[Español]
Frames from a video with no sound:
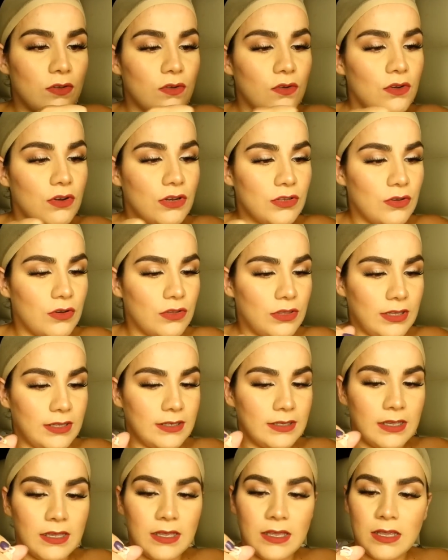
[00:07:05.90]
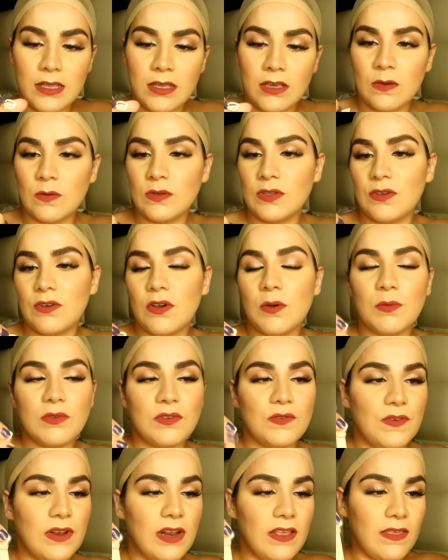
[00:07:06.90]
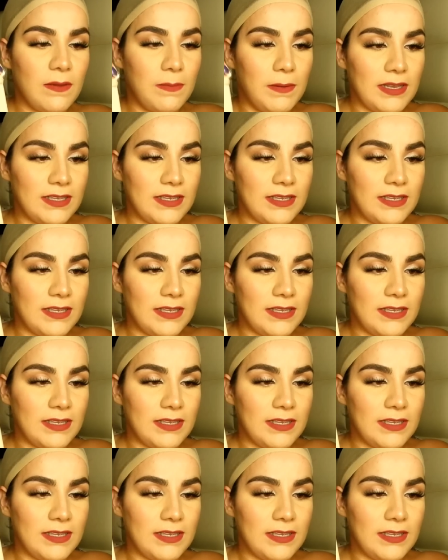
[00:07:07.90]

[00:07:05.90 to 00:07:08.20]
son unos resortes, como si fuera de